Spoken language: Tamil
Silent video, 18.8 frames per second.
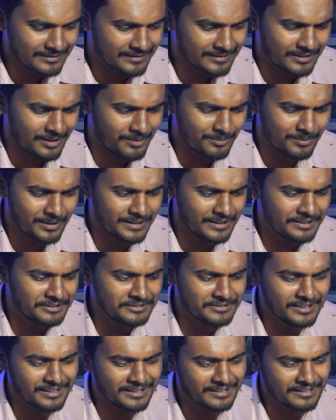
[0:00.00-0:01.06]
செம்ம
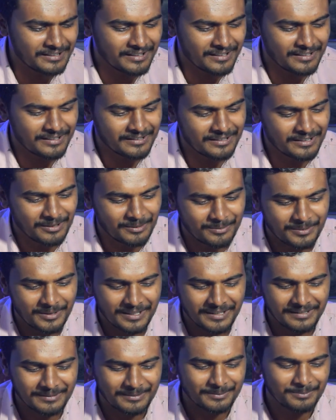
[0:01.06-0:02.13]
என்ஜாய் காடு
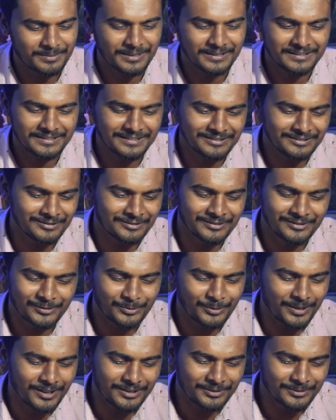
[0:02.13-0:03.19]
அப்படியே ப்ரெசன்ஸ்
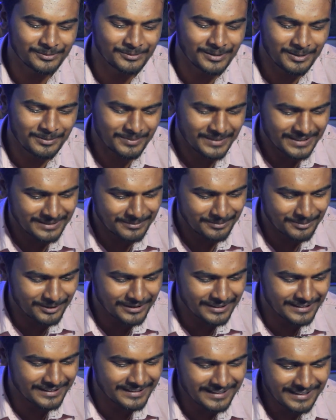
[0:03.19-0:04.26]
வாவ் அப்படின்னு
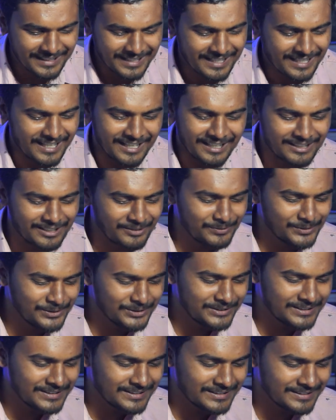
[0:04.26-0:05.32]
போட்டு ஐ லவ் யூ
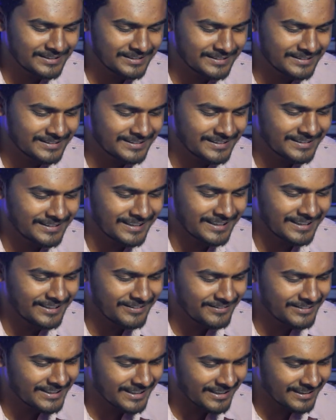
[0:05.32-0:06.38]
ஜீசஸ் என்னை
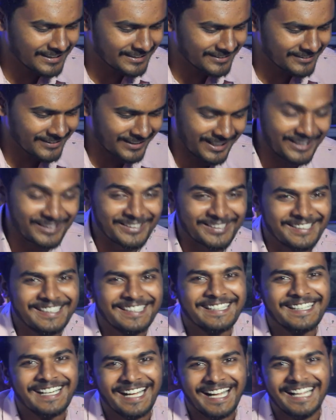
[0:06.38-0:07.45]
வீடு அழகு
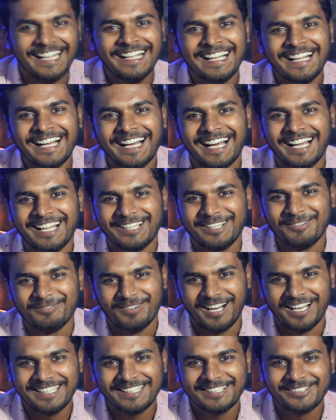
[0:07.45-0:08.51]
அதில்
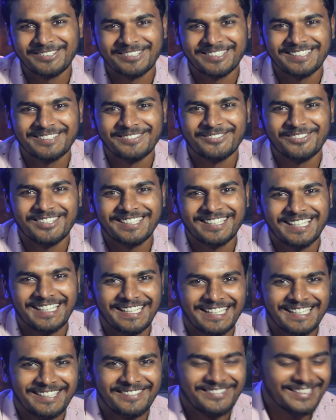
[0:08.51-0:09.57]
பாட்டே ஒருத்தர் போட்டார்
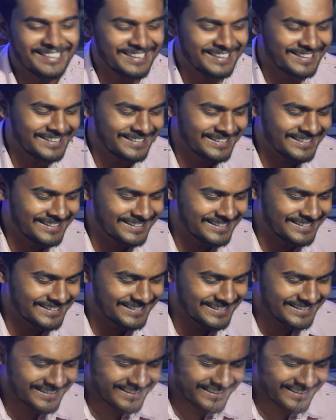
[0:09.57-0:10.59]
என்னை வீடு அழகேன்ட்டு